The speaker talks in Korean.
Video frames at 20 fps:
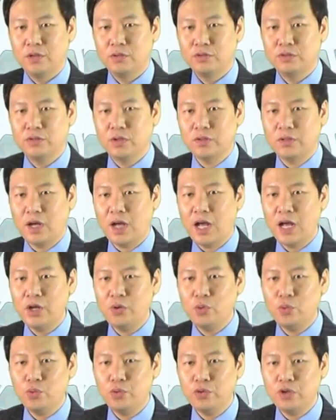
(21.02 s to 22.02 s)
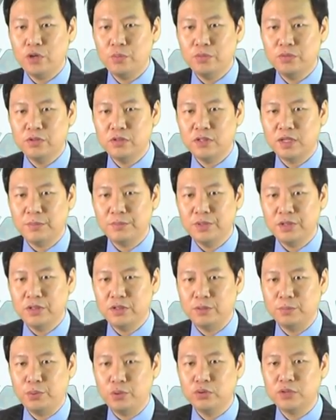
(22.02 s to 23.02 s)
우선 항공위험물을
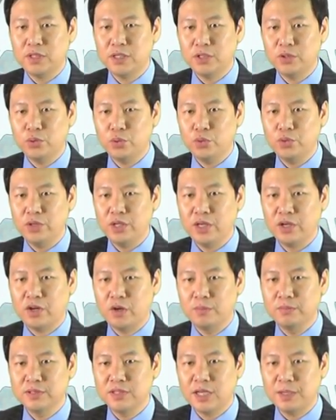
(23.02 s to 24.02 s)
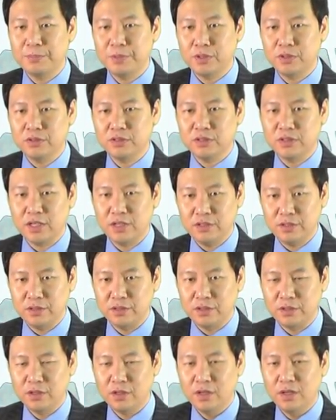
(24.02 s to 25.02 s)
담는 포장용기 검사
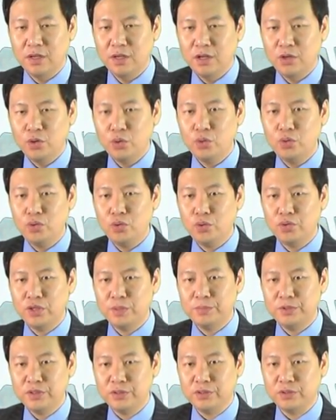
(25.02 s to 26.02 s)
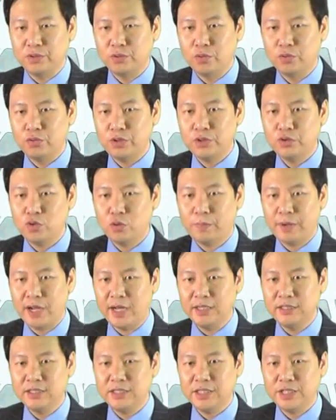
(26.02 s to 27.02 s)
합격증에는 홀로그램 등 위조
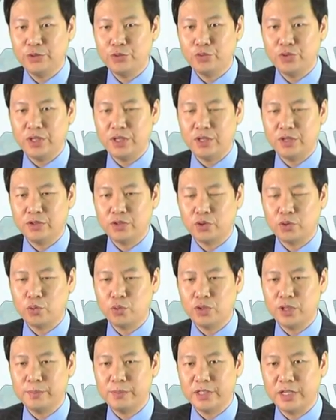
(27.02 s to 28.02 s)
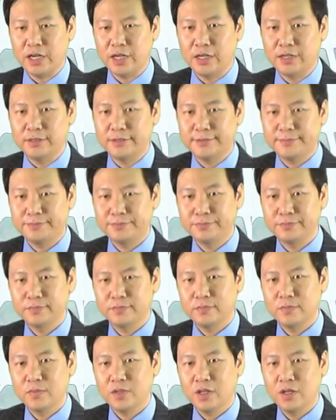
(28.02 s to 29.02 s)
방지 기술이 적용됩니다.
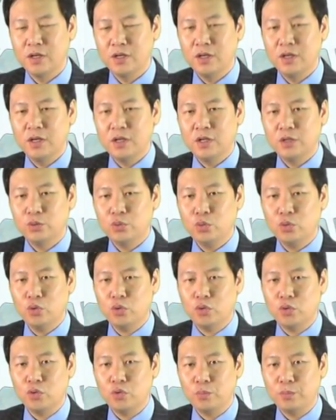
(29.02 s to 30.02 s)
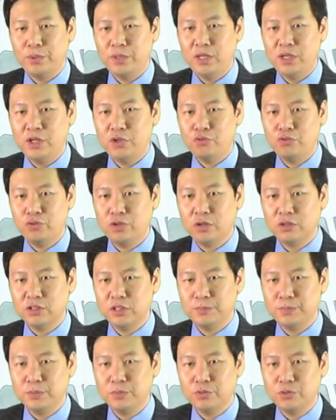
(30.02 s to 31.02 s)
또 비규격
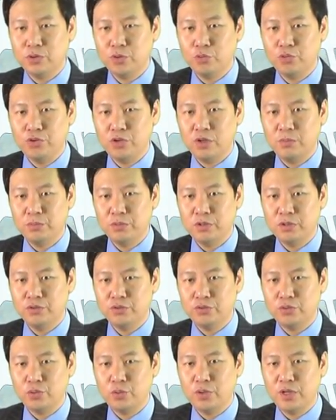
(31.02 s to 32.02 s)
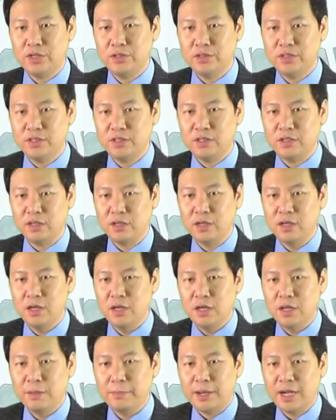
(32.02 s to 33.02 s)
제품으로 위험물을 수송하는 일을
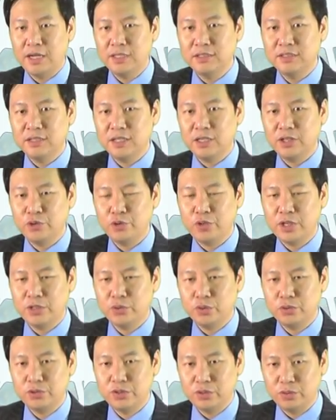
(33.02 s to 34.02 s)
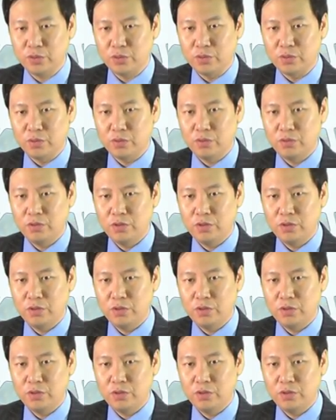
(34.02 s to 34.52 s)
방지하기 위한 조치로